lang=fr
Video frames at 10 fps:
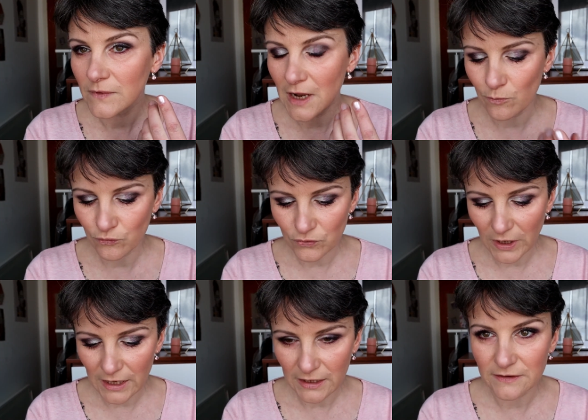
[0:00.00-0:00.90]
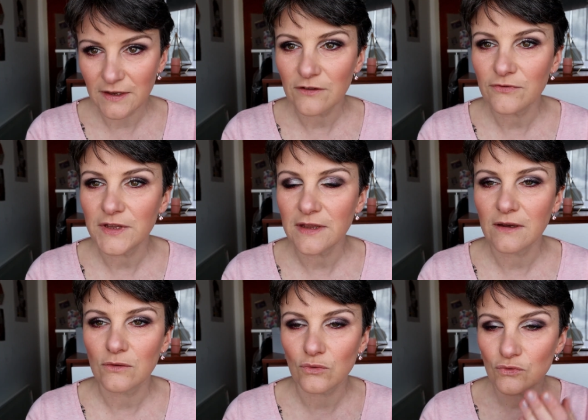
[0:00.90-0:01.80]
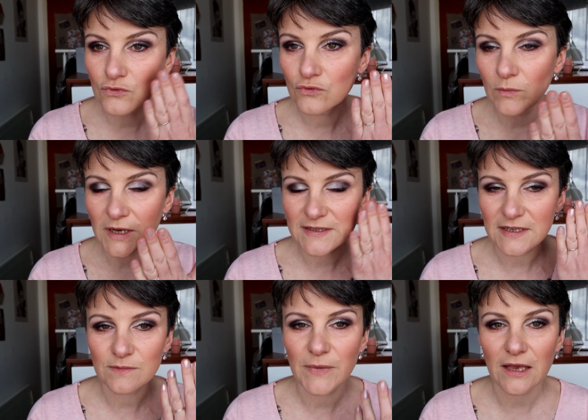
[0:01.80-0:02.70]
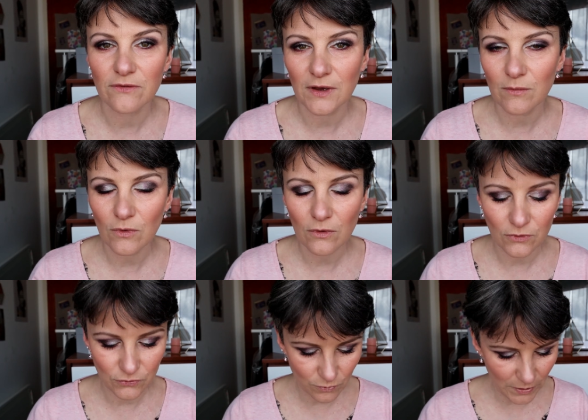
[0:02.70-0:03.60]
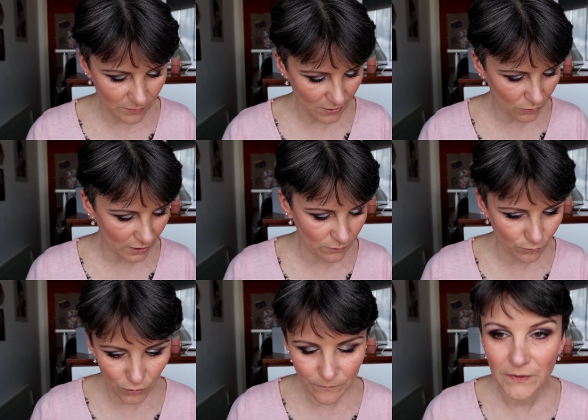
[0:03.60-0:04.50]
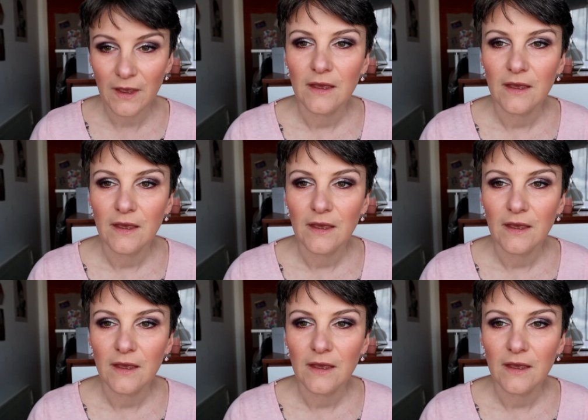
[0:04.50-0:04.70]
La poudre, elle est très fine. Donc du coup, bah, ça se marie vraiment euh, super bien au grain de peau.